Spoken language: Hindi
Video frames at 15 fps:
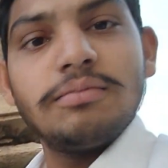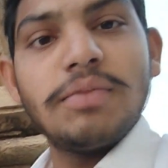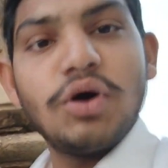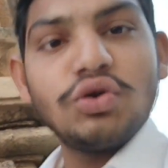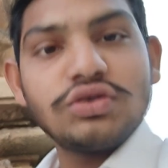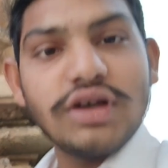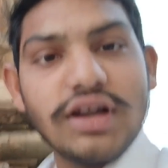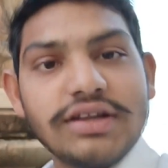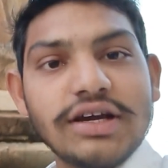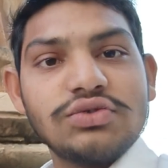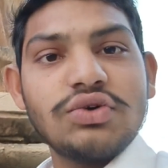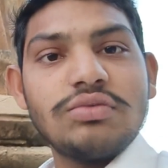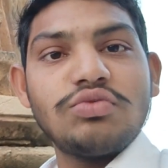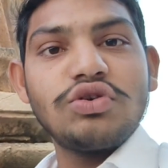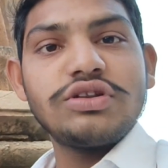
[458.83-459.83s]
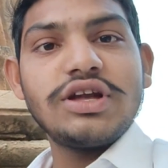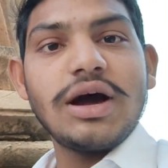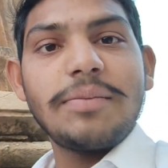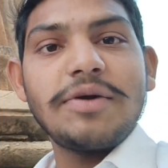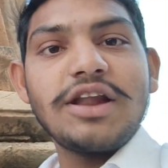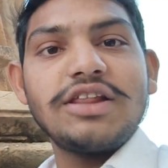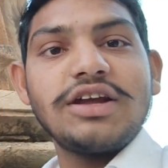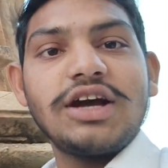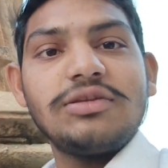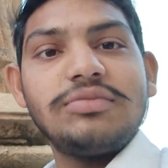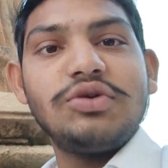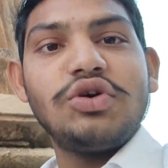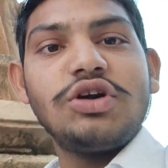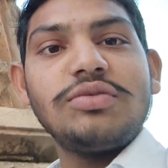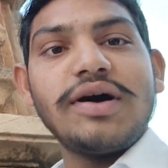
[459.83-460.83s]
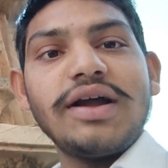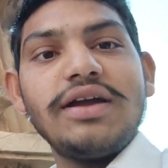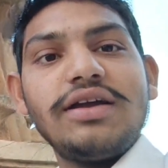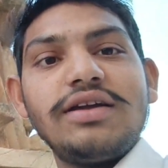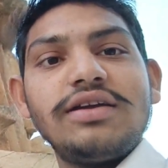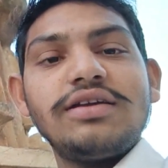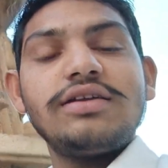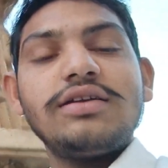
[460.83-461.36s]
बहुत सारे सेक्सुअल मूर्ति आप मन दिखत भी हो भाई